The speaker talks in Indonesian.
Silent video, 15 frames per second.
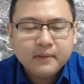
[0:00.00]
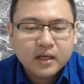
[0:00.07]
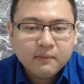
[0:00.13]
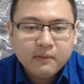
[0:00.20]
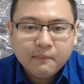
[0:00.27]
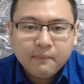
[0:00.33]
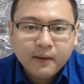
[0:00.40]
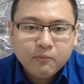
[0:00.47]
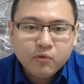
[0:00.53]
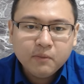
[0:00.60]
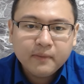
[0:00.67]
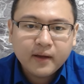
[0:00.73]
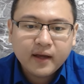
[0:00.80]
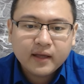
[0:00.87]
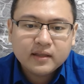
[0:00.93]
bagi Bapak
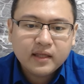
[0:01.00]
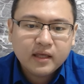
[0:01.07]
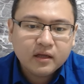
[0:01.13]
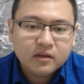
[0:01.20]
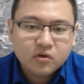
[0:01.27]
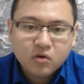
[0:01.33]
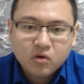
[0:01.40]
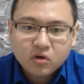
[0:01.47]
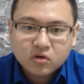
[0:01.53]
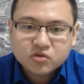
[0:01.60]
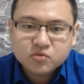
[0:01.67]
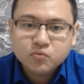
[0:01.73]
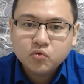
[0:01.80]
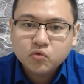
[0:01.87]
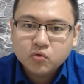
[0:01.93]
Ibu yang pengen lihat
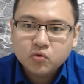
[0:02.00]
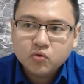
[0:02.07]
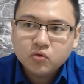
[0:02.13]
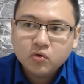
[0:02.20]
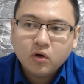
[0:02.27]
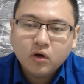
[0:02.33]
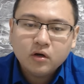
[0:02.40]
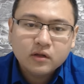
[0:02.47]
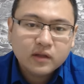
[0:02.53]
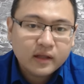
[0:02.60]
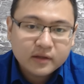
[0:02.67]
course buku eh,